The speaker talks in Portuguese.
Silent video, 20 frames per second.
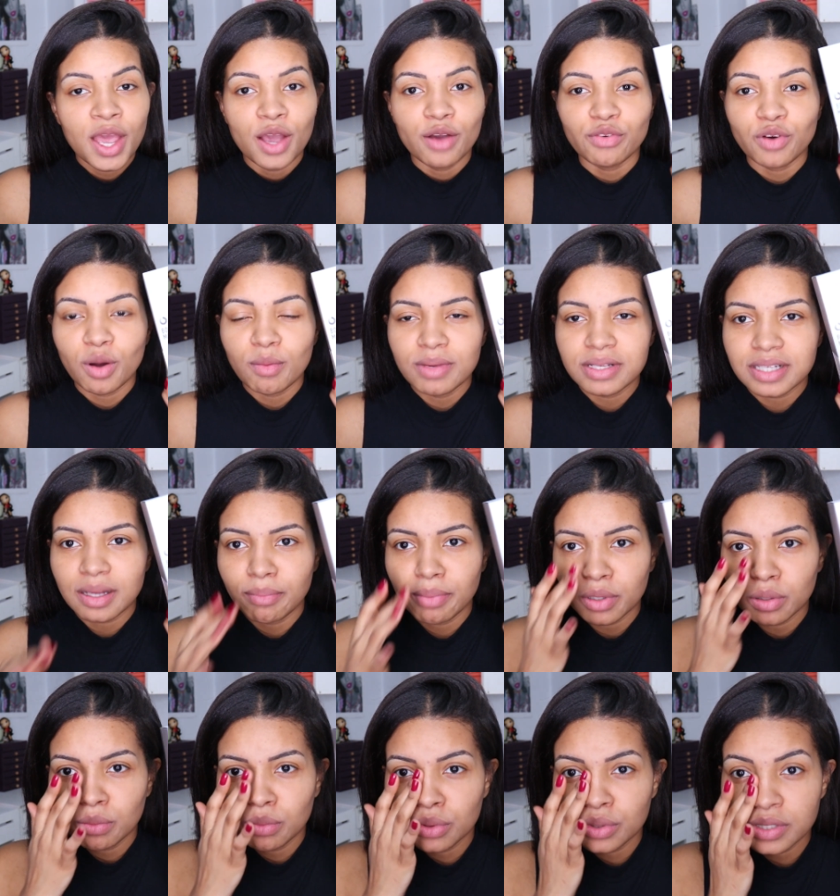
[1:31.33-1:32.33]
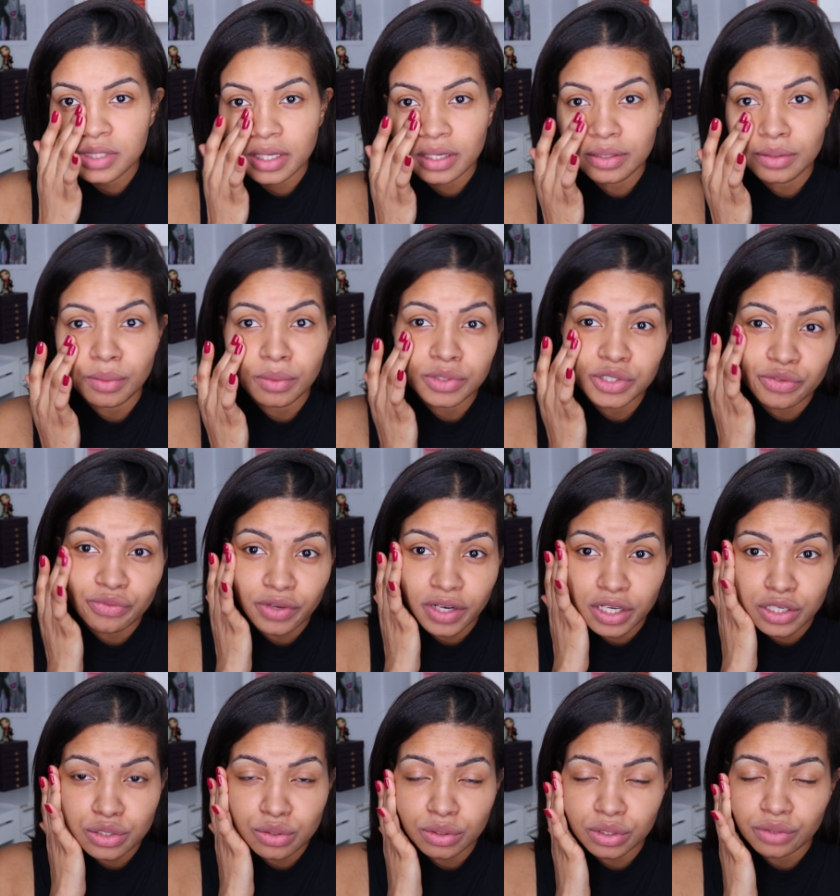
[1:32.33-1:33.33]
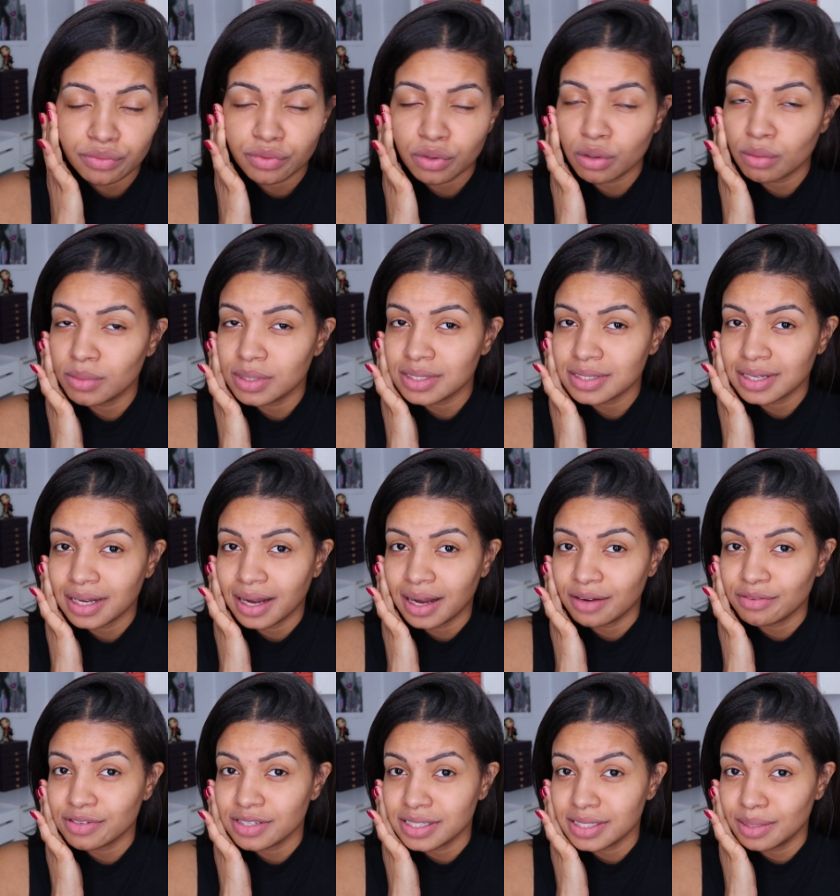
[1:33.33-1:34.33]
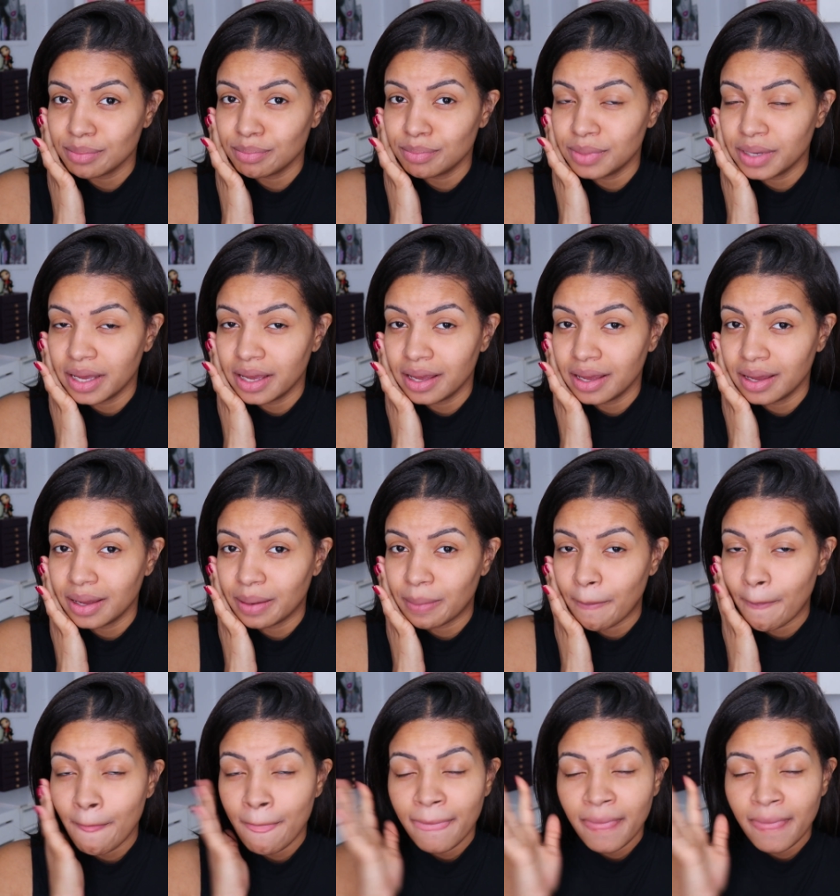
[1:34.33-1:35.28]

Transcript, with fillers: Eu vou começar pelo Booster, diferente quando eu vou começar a fazer é,